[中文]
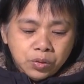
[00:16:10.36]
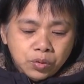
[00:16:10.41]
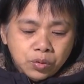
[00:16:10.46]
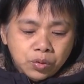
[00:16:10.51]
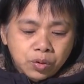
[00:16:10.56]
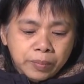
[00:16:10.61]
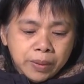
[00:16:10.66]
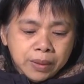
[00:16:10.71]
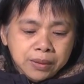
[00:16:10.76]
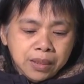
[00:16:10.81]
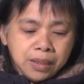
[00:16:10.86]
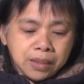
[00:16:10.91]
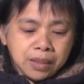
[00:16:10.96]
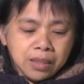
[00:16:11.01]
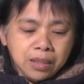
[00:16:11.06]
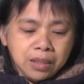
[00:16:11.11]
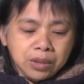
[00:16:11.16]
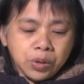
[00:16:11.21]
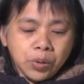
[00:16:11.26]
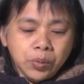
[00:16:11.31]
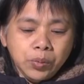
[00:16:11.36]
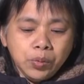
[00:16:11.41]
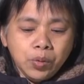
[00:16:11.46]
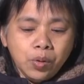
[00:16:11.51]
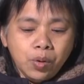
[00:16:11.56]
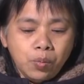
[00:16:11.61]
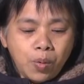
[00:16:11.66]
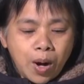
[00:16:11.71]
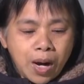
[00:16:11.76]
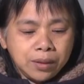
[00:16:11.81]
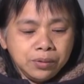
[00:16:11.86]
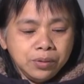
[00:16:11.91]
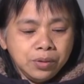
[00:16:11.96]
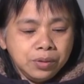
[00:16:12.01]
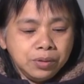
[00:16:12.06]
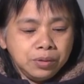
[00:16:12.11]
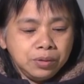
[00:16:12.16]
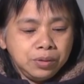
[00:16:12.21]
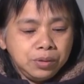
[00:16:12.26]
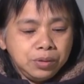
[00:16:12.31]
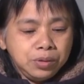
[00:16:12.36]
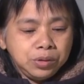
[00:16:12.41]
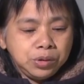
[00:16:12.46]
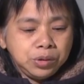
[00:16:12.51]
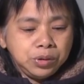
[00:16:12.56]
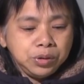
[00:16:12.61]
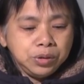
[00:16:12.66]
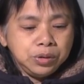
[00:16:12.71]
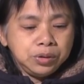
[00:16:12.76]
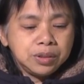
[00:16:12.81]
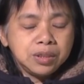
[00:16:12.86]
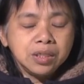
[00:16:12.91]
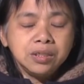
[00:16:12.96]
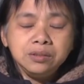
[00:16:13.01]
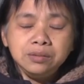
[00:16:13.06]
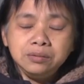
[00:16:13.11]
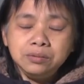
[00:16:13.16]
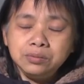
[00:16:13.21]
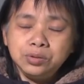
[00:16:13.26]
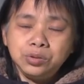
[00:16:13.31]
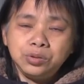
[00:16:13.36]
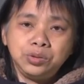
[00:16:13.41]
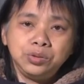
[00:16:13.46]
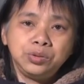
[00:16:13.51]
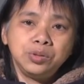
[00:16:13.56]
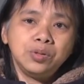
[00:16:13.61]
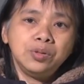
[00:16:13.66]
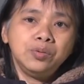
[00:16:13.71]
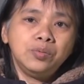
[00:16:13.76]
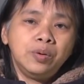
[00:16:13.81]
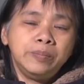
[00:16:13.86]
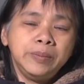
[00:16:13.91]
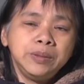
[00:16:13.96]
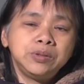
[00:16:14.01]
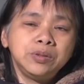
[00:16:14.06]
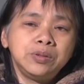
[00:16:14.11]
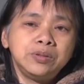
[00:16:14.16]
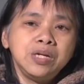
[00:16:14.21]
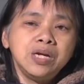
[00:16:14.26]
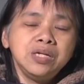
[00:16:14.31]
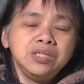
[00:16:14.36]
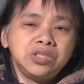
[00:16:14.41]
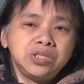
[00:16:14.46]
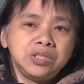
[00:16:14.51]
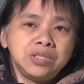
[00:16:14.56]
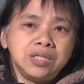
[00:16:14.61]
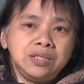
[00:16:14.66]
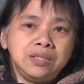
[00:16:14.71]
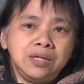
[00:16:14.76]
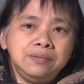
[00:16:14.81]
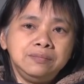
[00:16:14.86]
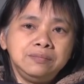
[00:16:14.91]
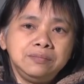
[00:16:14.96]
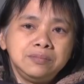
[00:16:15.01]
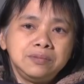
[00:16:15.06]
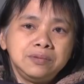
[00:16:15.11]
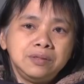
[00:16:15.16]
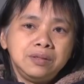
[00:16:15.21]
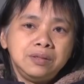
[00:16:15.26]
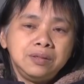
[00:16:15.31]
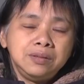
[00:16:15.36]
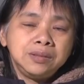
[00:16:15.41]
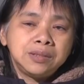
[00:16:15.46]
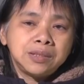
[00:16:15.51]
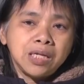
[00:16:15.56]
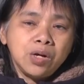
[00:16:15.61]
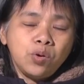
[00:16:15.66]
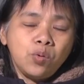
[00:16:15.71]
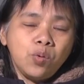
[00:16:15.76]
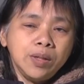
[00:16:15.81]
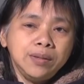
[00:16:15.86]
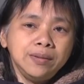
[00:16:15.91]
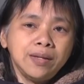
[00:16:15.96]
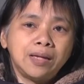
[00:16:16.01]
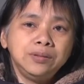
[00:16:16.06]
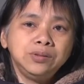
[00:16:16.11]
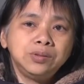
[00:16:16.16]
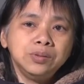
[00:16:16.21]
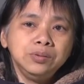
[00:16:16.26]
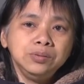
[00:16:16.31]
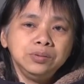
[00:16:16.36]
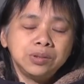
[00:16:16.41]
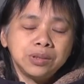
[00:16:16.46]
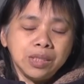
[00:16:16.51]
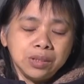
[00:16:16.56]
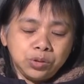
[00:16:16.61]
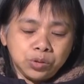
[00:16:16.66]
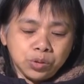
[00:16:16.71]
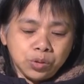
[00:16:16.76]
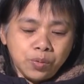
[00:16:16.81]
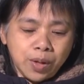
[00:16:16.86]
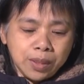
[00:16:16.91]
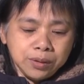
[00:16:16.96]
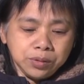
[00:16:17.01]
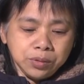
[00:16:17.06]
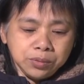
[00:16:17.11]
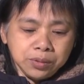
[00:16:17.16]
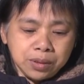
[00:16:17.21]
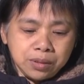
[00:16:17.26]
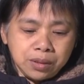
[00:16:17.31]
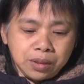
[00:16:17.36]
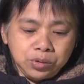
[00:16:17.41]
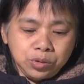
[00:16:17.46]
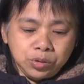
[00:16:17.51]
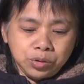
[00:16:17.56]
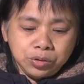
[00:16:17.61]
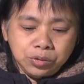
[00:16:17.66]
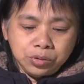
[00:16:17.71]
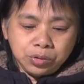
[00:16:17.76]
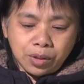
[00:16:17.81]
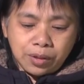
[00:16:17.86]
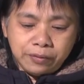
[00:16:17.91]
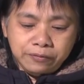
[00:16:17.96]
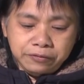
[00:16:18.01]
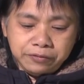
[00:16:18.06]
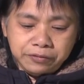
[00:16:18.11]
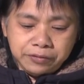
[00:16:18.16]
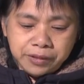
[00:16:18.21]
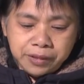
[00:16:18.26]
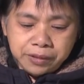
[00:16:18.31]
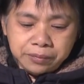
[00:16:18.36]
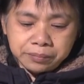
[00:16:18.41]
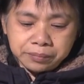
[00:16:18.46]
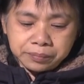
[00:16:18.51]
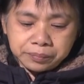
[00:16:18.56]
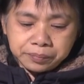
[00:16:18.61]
我们也可以通过网络去跟许多我们所认识的人，在困难中、在绝望中的人群传福音。